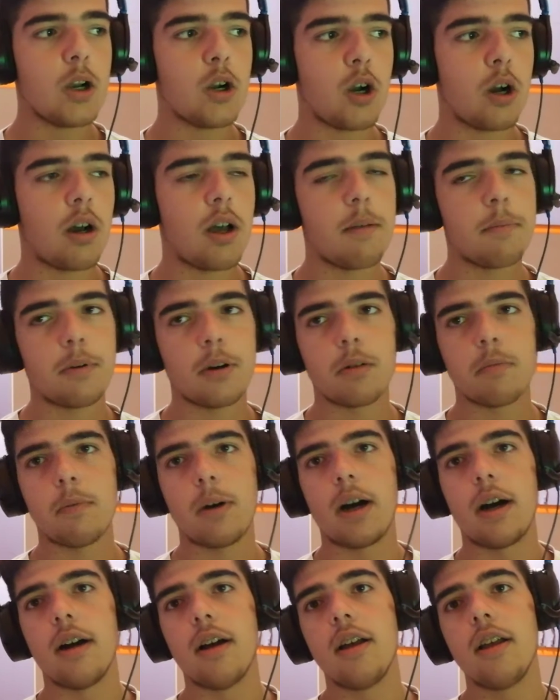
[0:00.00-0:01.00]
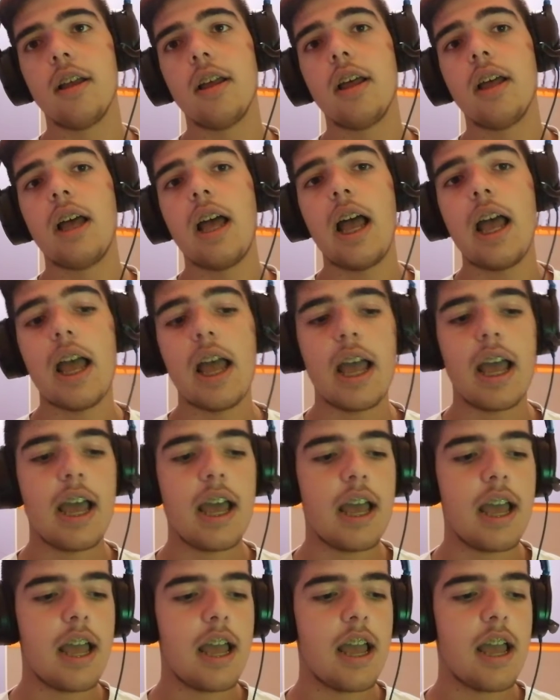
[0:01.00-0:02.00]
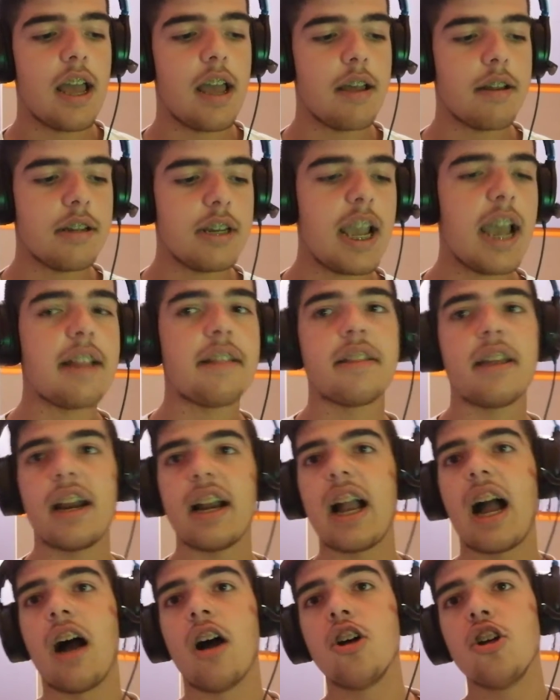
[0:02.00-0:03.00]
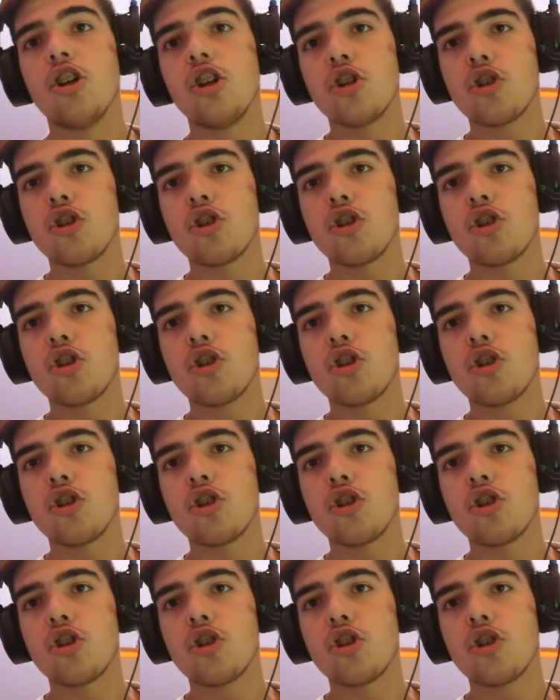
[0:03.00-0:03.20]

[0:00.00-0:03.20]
come Pogba. E niente, raga,